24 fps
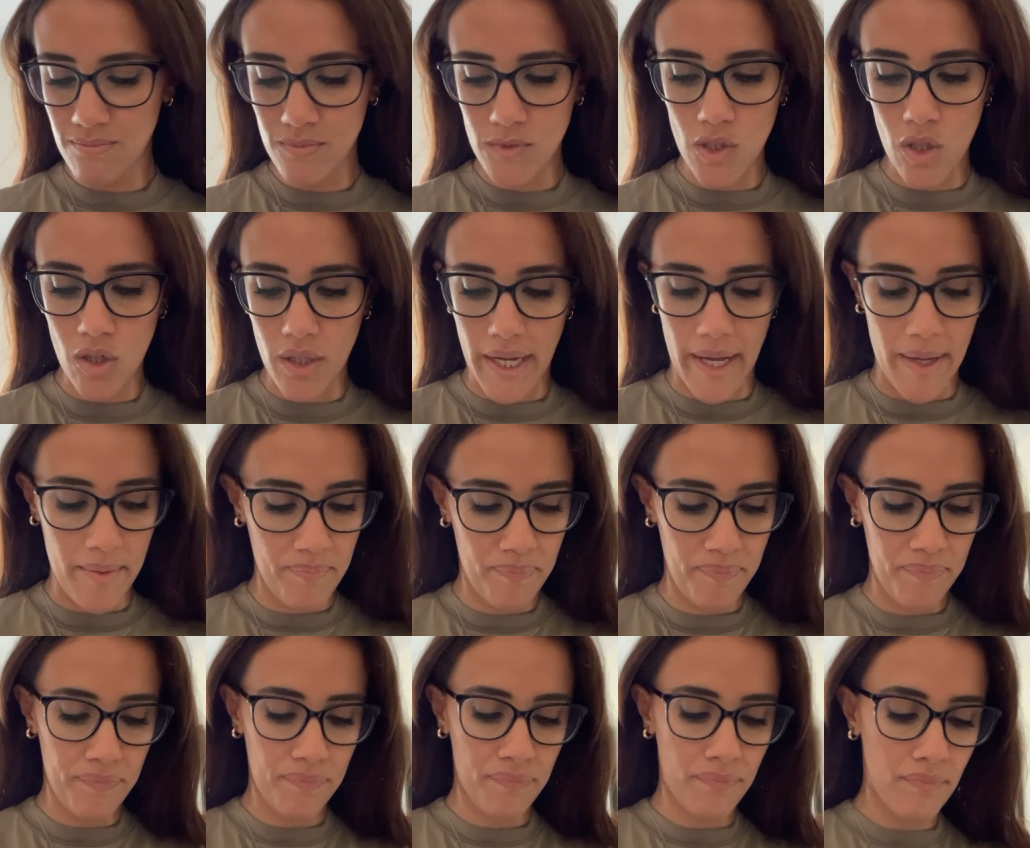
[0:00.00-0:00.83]
Ok,
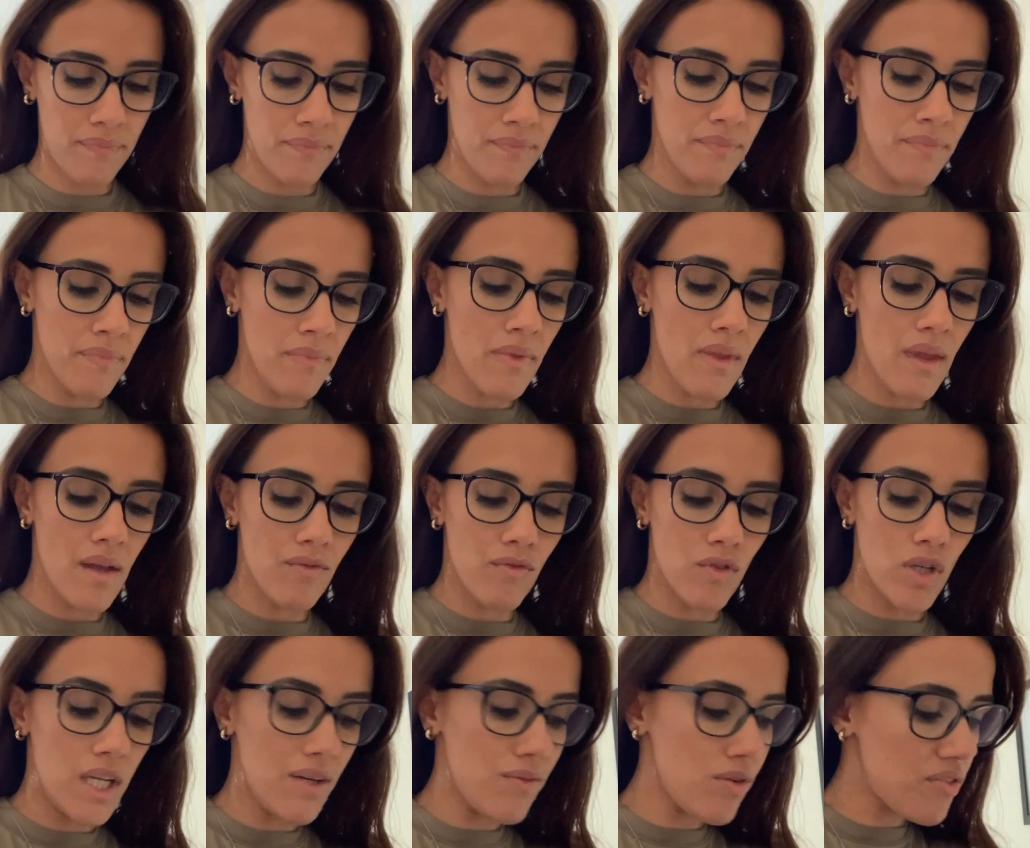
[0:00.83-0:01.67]

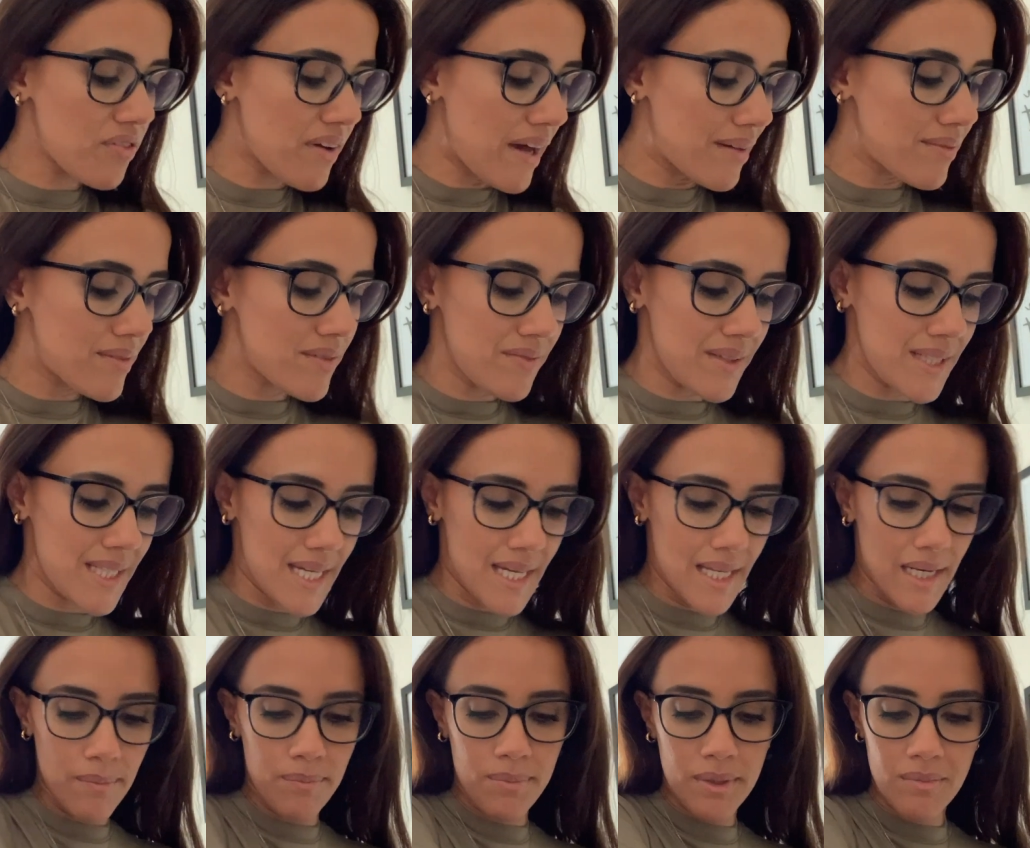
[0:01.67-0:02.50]
volevo farvi
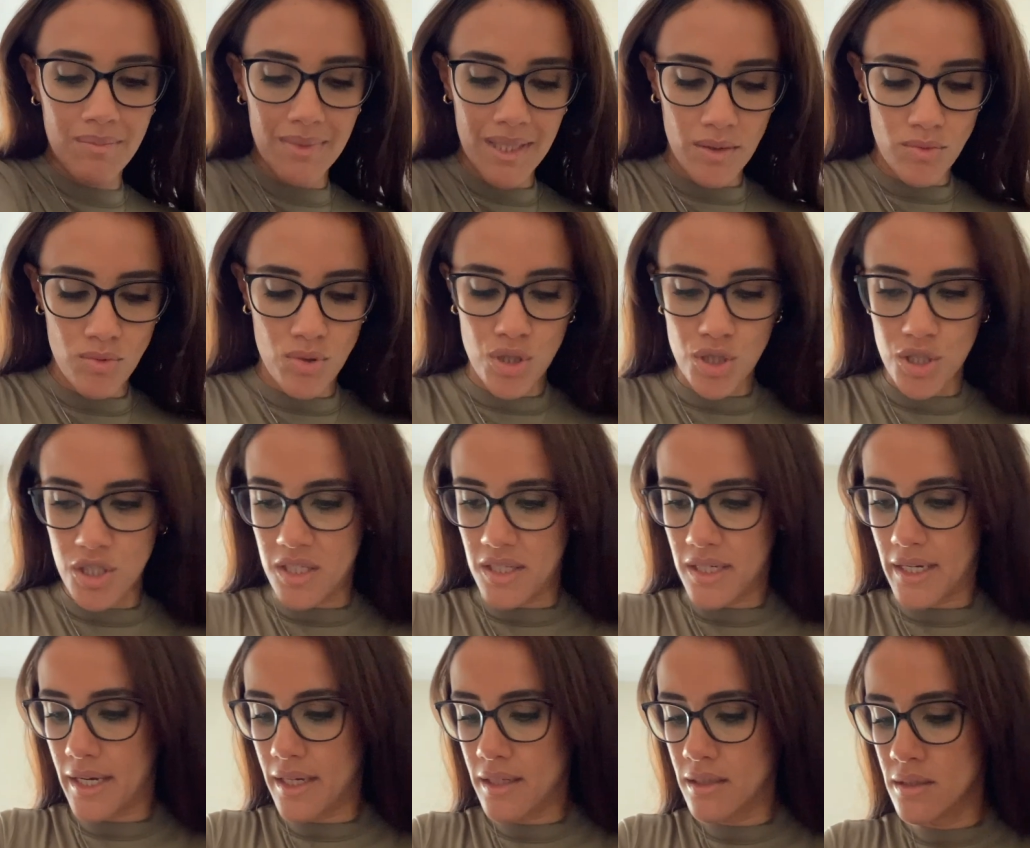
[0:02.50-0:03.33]
vedere prima di
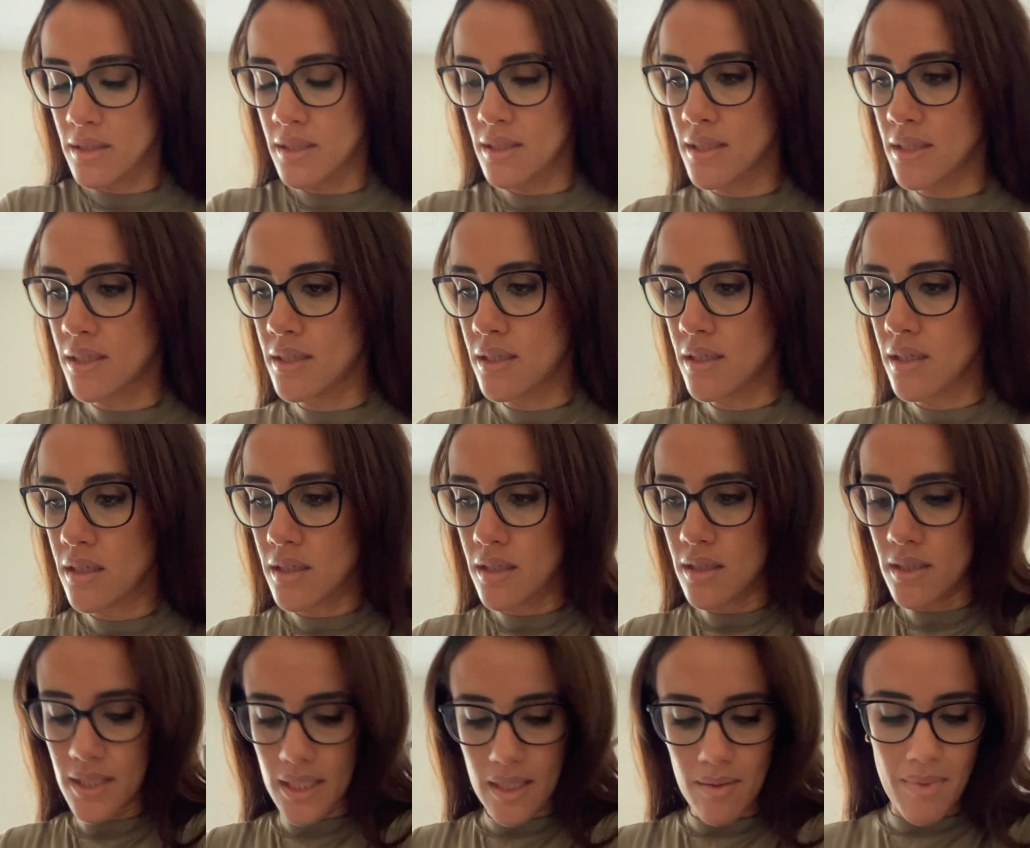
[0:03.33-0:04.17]
uscire
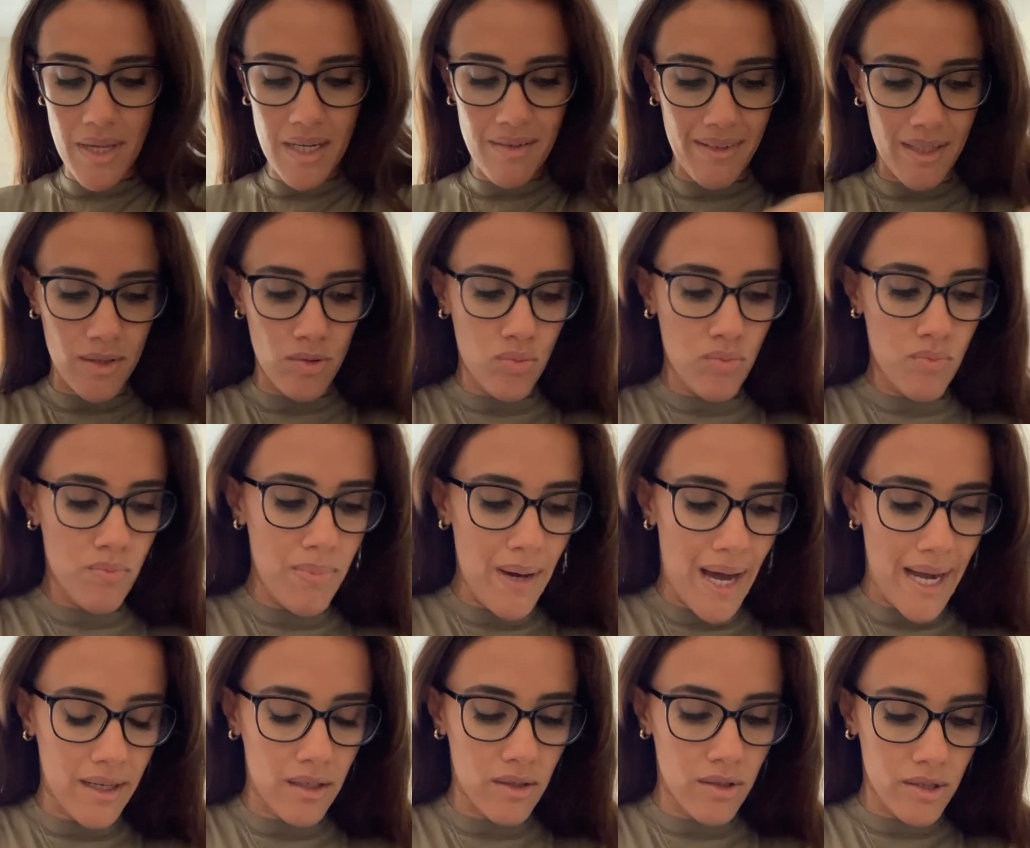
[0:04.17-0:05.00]
che mi è arrivato un
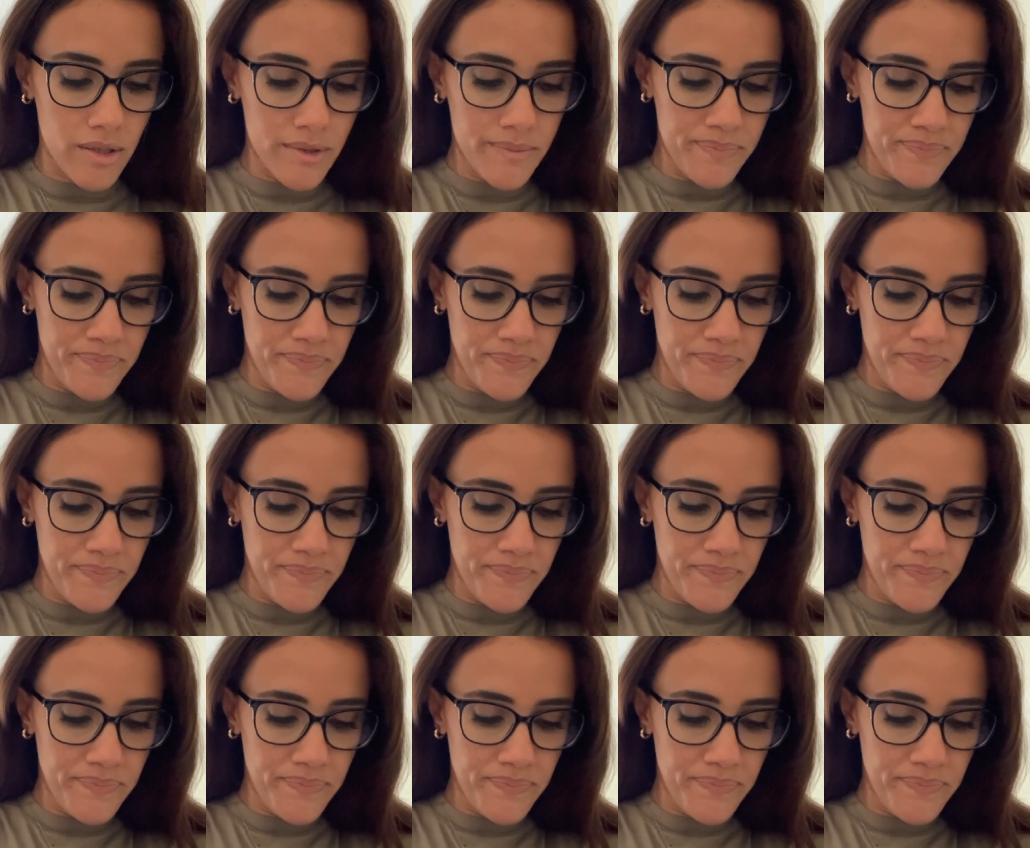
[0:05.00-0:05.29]
pacco